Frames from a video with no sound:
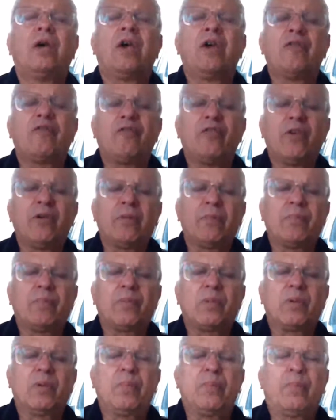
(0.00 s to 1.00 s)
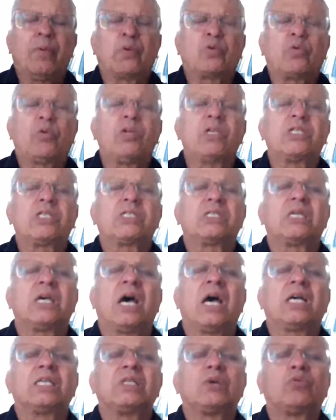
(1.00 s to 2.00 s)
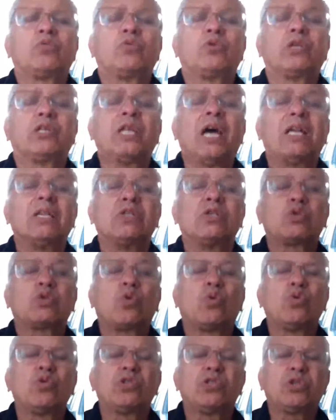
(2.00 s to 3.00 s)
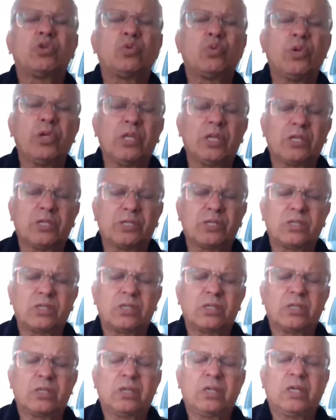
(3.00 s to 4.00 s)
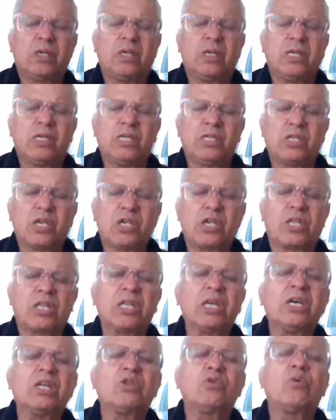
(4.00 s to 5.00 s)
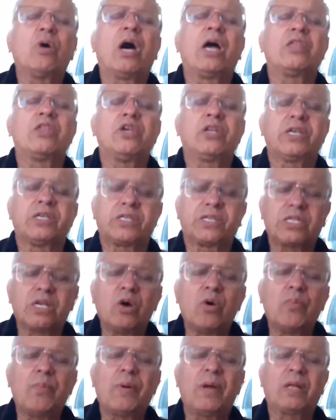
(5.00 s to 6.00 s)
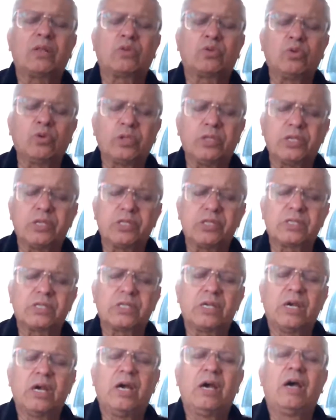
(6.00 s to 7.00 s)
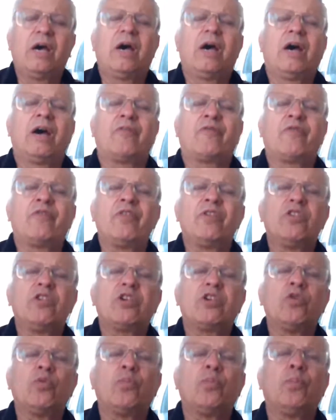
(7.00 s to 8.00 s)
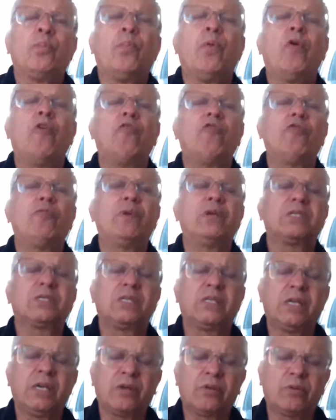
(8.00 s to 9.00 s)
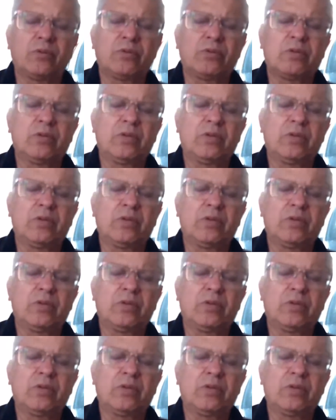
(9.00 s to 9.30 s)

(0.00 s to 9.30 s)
enfim, por todas as autoridades constituídas esteja dando a direção para todas, a fim de que o povo brasileiro